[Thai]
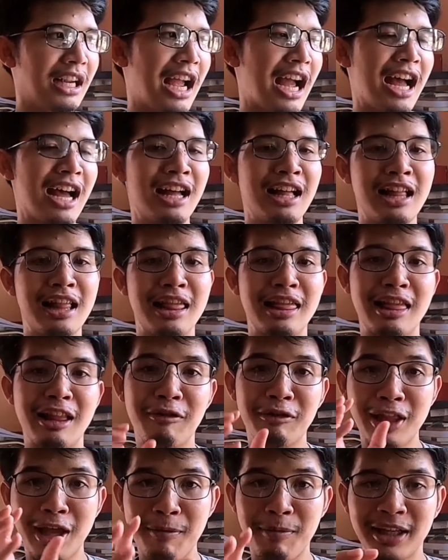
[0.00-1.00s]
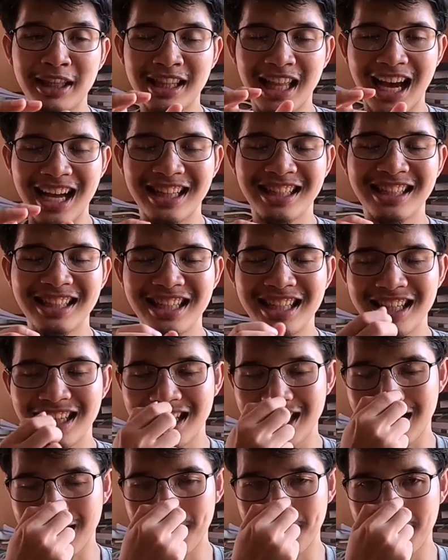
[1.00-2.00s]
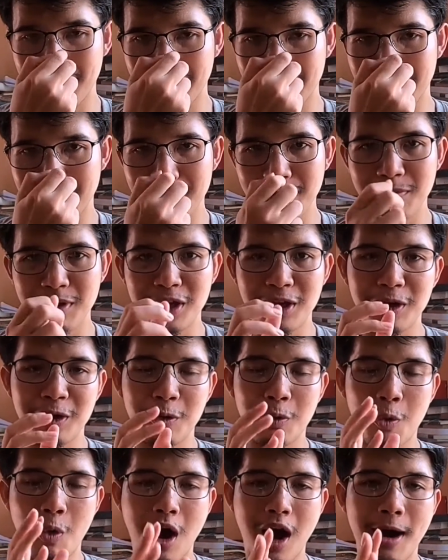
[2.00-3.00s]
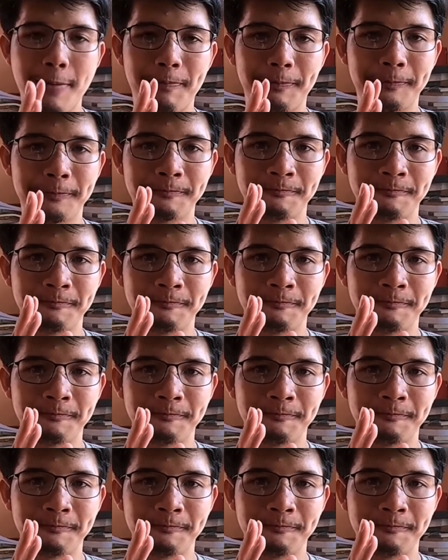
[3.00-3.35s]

อ่ะแล้วในภาษาจีนนะครับ มันก็จะมีความ